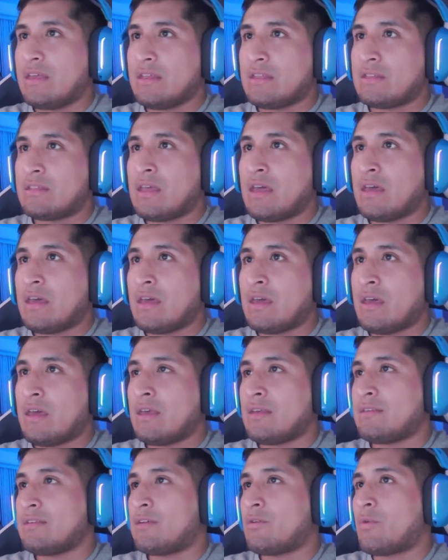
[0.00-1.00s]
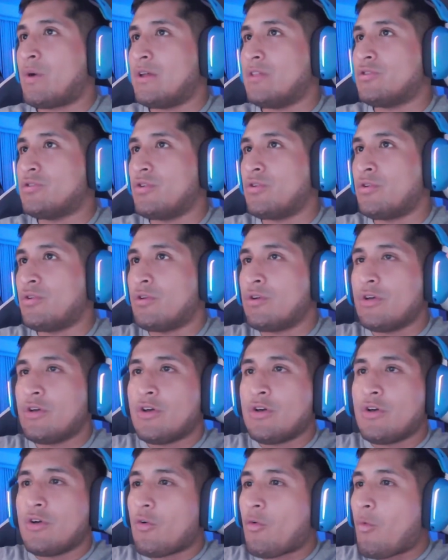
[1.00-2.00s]
eh, cuando,
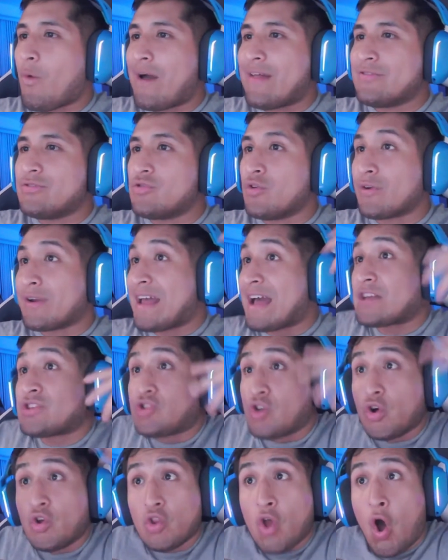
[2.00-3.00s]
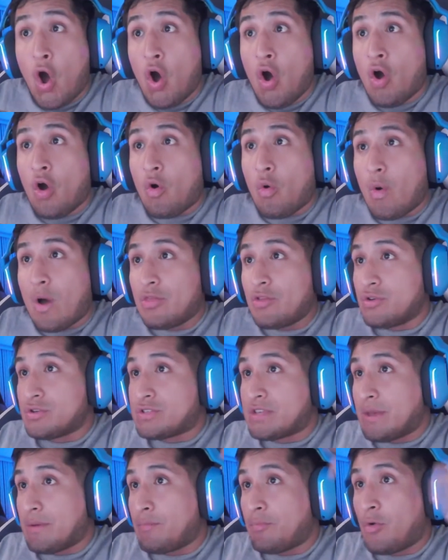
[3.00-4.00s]
cuando reaccionó, cuando
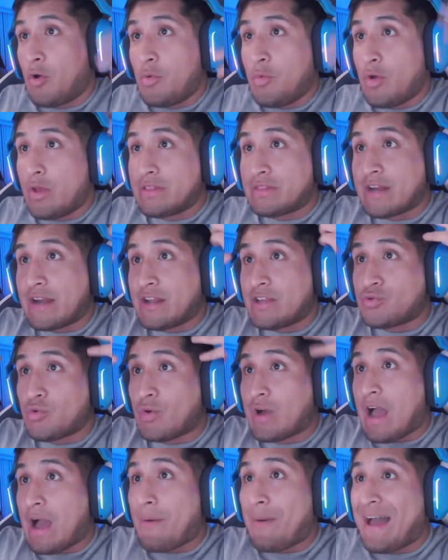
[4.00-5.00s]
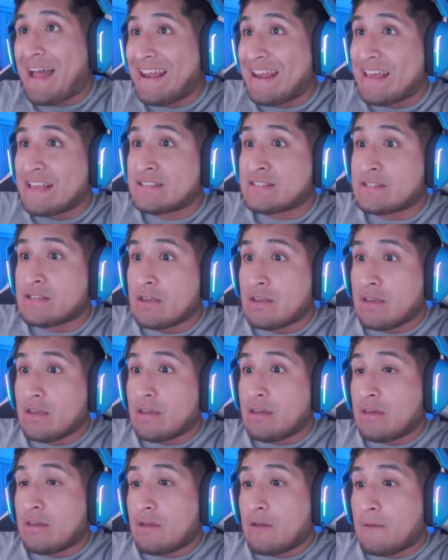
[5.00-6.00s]
se volvió a entrar en sus cabales,
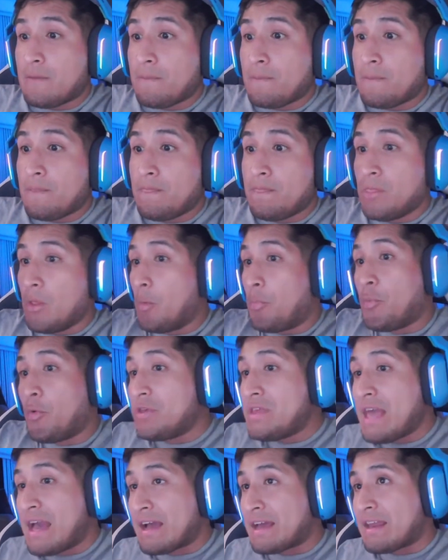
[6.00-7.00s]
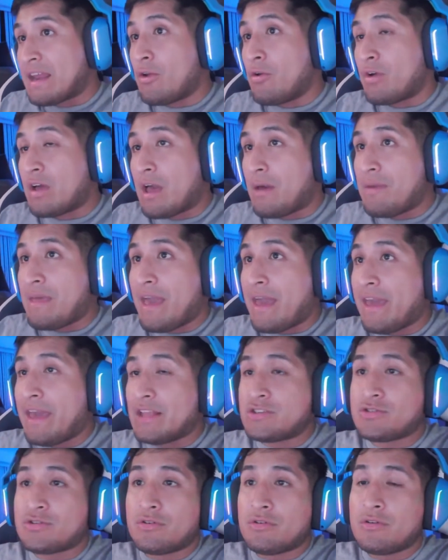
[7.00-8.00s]
no podía creer lo que había
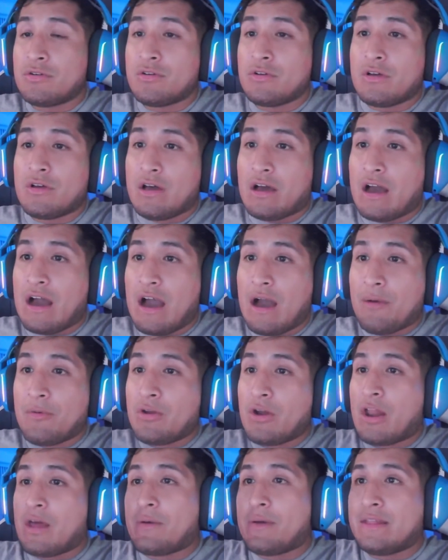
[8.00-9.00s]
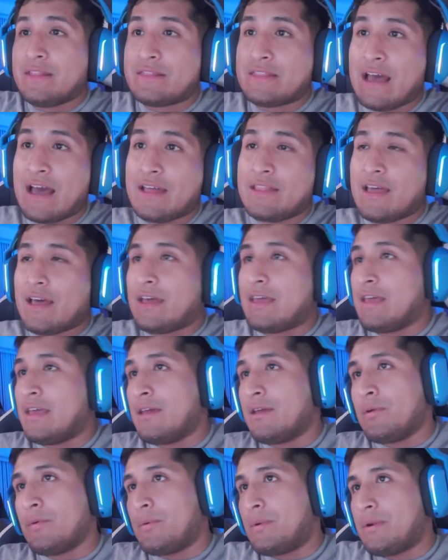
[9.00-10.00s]
hecho, abrió la ventana
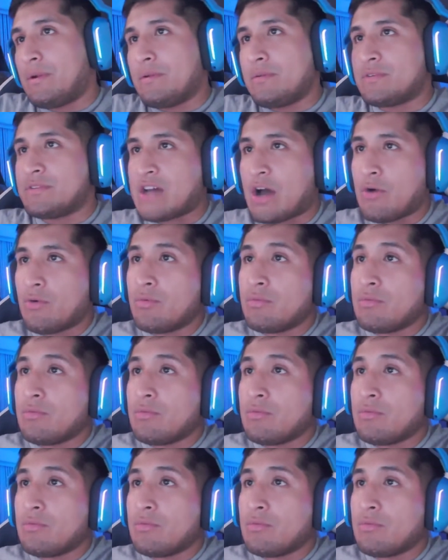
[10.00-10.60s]
y ¡Chao!